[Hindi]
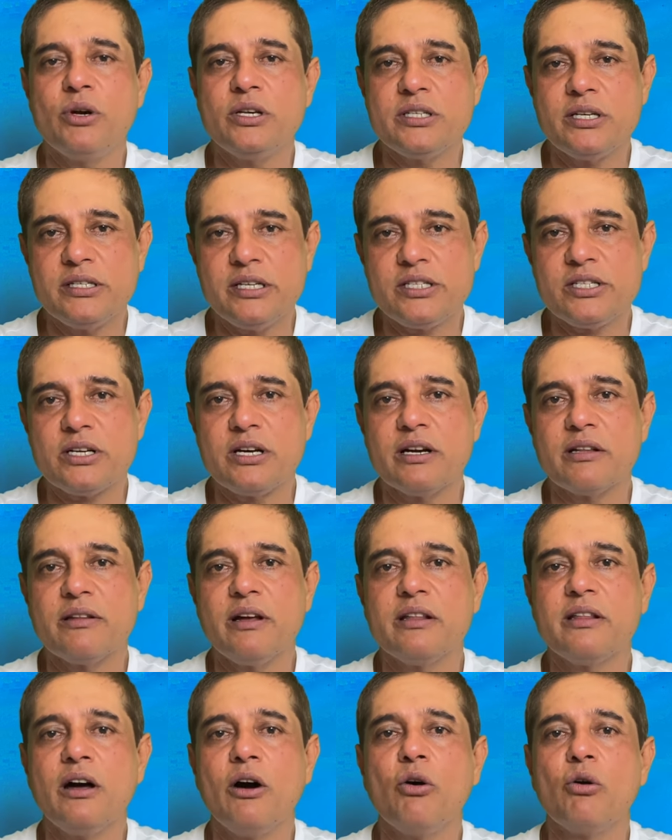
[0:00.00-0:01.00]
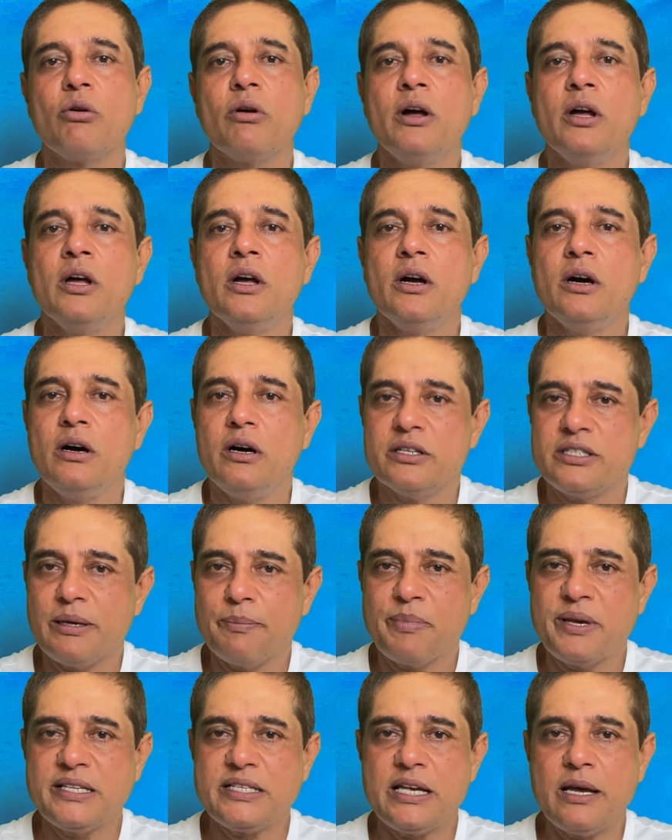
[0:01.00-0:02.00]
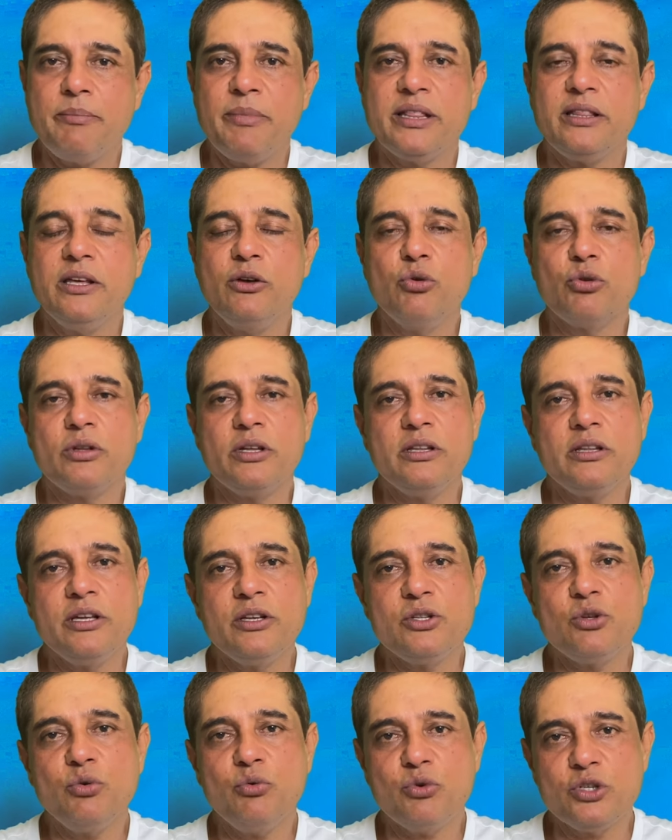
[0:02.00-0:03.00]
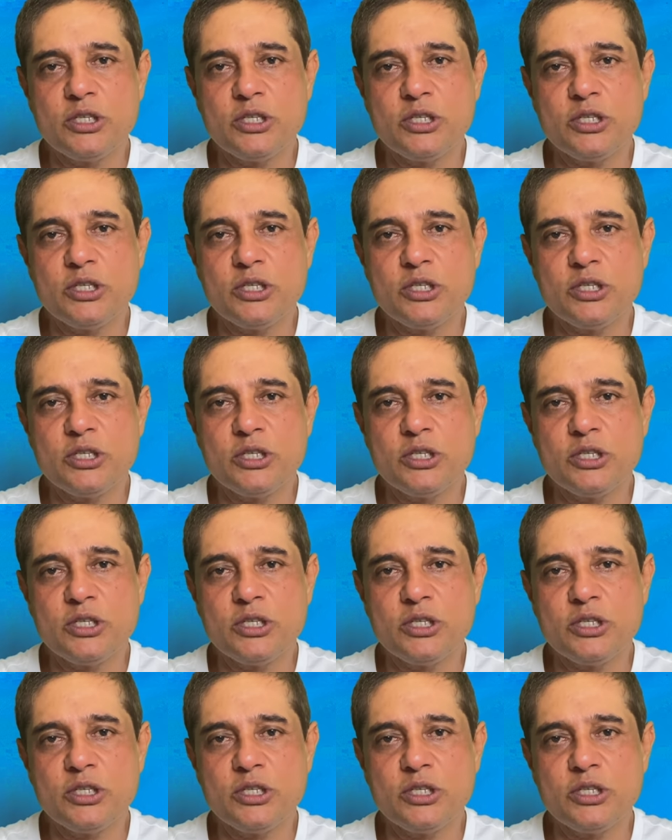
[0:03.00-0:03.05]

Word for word: कोई सजेस्ट करता था और सबकी सहमति होती थी तो